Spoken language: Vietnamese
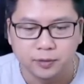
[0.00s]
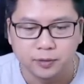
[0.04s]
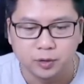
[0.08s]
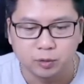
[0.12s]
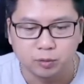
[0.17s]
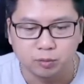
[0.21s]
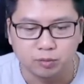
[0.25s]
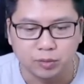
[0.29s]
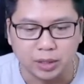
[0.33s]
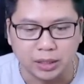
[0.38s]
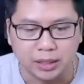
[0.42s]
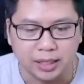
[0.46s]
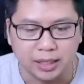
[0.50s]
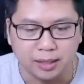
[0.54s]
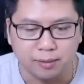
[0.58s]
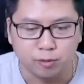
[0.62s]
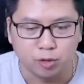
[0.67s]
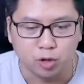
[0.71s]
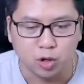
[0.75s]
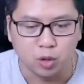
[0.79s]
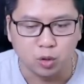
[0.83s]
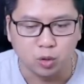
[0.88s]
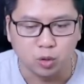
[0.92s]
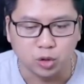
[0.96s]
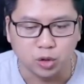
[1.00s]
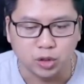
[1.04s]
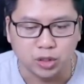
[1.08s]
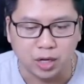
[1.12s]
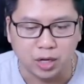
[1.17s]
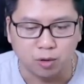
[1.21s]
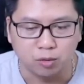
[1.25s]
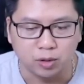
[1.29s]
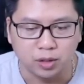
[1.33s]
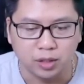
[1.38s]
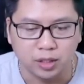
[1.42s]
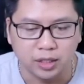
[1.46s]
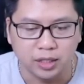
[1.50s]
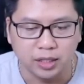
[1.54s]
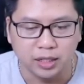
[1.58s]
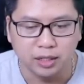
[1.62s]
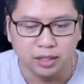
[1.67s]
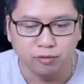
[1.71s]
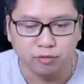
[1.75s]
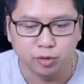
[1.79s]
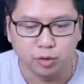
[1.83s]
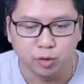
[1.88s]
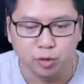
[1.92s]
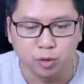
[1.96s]
bạn em royal xong
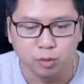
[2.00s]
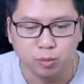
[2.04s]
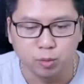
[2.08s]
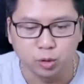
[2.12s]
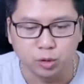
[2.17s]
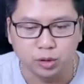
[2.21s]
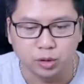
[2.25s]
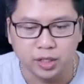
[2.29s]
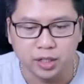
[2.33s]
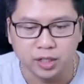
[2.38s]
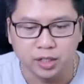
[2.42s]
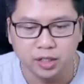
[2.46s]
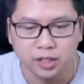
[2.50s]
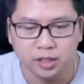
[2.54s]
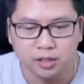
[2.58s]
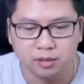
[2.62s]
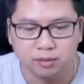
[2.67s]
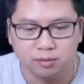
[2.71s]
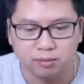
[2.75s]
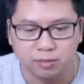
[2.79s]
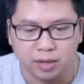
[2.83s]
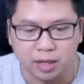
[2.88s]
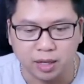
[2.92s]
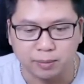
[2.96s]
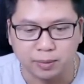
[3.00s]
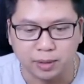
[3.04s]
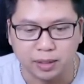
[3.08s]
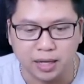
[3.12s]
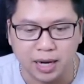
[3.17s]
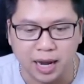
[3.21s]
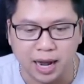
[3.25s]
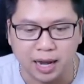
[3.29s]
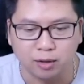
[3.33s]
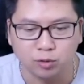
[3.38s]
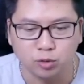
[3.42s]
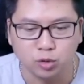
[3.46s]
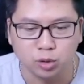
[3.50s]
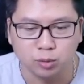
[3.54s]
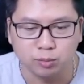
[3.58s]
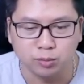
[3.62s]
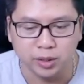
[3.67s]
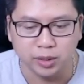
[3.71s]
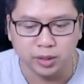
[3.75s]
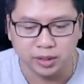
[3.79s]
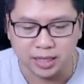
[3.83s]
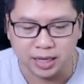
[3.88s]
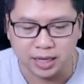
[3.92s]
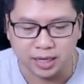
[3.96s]
inferno một tia đứt máy bắn đá cũng chuẩn bị
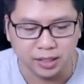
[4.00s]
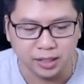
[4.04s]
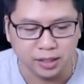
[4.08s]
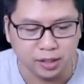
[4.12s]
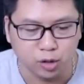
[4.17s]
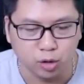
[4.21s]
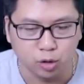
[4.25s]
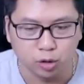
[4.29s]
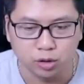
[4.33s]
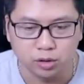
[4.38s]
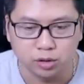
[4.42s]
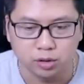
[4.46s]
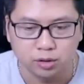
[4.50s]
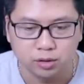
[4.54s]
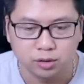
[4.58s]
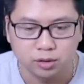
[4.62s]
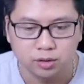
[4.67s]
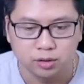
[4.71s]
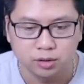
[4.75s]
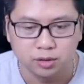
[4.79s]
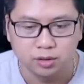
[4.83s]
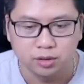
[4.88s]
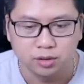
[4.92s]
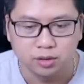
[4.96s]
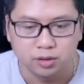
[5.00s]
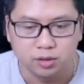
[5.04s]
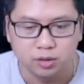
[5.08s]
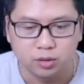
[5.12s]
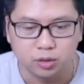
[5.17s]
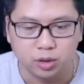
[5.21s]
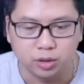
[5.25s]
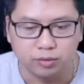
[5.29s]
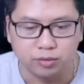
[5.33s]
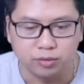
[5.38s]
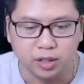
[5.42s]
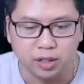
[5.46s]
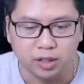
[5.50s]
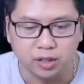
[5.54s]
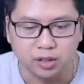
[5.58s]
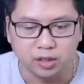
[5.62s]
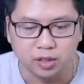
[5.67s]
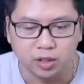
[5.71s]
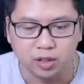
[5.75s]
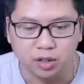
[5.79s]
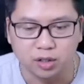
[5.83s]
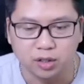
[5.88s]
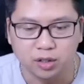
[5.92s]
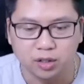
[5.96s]
ra đi nốt tuyệt vời rồi
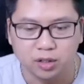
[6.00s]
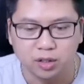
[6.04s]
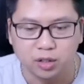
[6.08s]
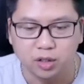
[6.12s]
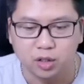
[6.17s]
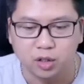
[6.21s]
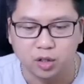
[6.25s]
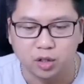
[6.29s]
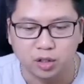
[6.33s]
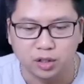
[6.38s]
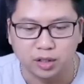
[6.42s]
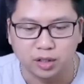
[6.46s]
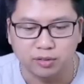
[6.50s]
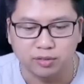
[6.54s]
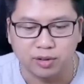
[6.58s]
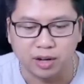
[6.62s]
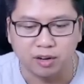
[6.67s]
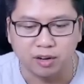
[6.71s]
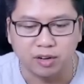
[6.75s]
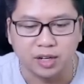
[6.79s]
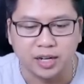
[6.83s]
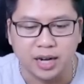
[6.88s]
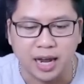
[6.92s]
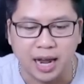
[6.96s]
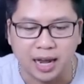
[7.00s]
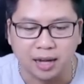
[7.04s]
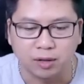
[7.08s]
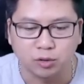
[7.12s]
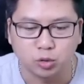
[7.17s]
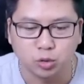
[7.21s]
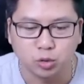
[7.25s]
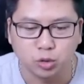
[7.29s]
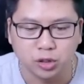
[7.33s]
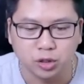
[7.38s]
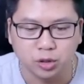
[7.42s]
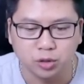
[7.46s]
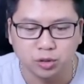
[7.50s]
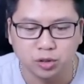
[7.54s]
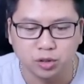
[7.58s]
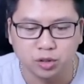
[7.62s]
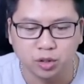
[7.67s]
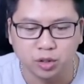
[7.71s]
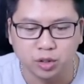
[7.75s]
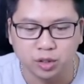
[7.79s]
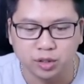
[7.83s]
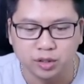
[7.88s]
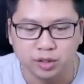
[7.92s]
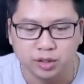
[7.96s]
còn cái pháo này đá một chút xíu nữa
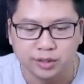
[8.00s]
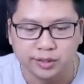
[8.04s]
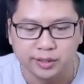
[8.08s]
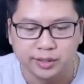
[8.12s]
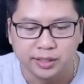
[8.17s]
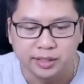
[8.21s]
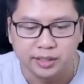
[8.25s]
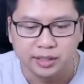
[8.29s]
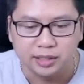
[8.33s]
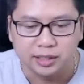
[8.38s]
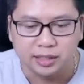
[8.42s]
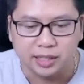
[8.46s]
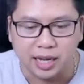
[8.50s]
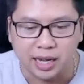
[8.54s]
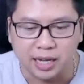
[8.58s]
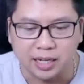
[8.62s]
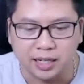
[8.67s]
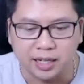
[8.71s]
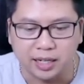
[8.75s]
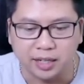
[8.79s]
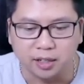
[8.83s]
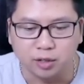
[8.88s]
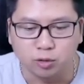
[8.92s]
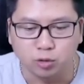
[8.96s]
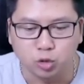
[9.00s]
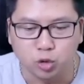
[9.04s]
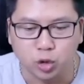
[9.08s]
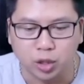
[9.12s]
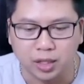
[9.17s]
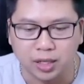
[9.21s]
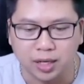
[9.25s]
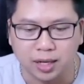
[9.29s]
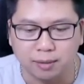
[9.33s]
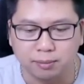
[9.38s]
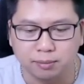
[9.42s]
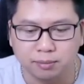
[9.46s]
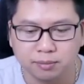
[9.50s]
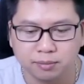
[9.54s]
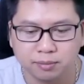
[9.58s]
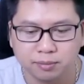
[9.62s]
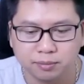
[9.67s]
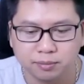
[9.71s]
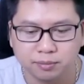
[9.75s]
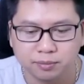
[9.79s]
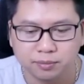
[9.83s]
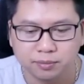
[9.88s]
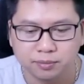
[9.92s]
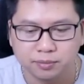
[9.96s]
thôi à này không xoắn lắm
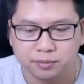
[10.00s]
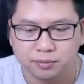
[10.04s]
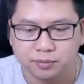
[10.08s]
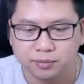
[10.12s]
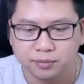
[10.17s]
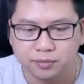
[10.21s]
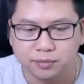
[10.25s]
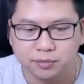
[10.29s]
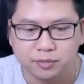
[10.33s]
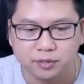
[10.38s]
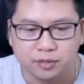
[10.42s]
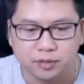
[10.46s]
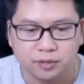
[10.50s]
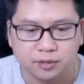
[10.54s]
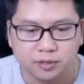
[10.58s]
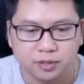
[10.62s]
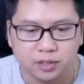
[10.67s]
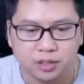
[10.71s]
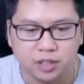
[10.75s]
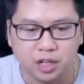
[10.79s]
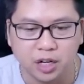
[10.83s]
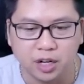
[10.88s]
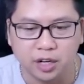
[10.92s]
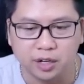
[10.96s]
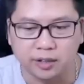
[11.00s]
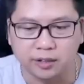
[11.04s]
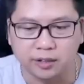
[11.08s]
đây